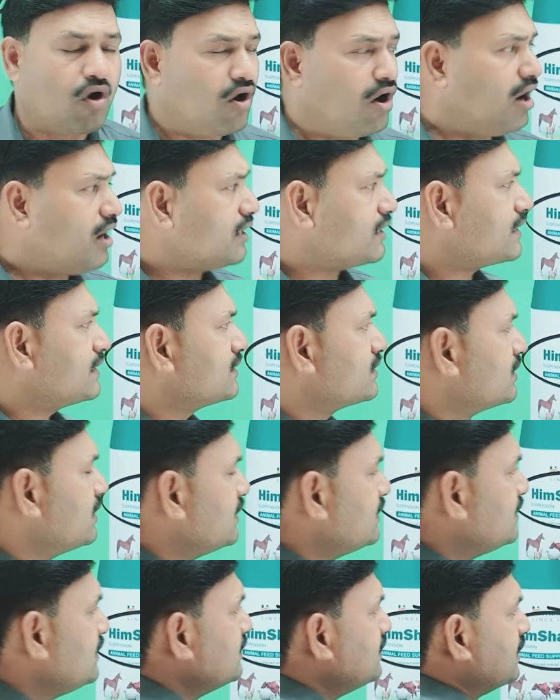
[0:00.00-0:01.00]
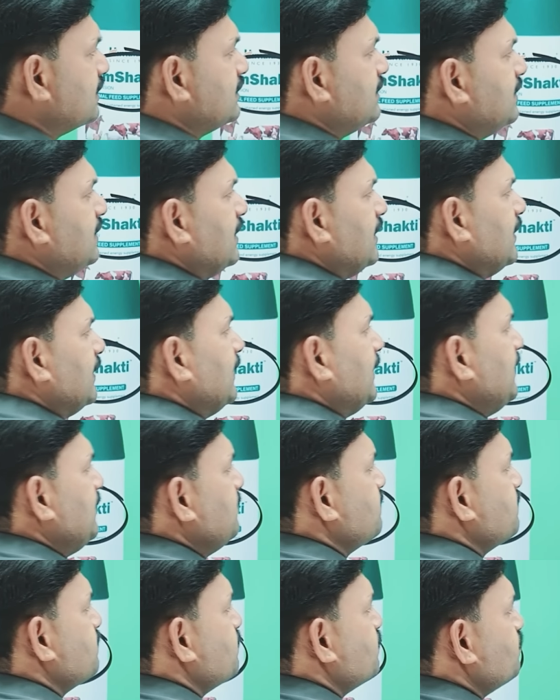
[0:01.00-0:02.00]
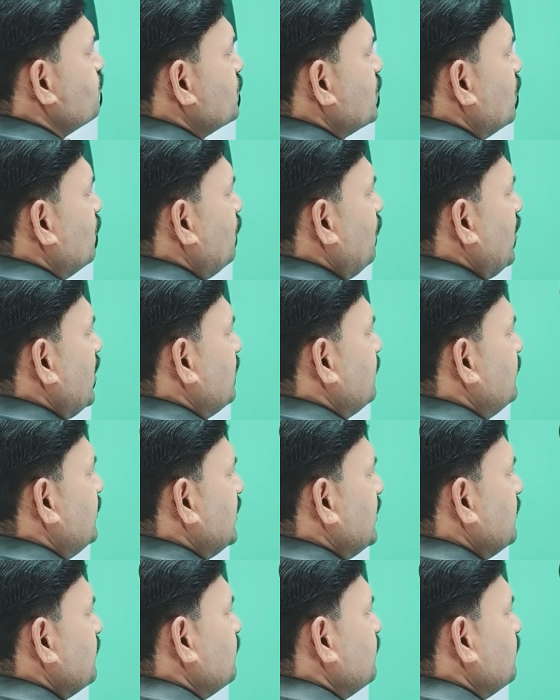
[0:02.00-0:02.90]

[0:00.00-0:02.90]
और कितने दिन तक देना है फाइव डे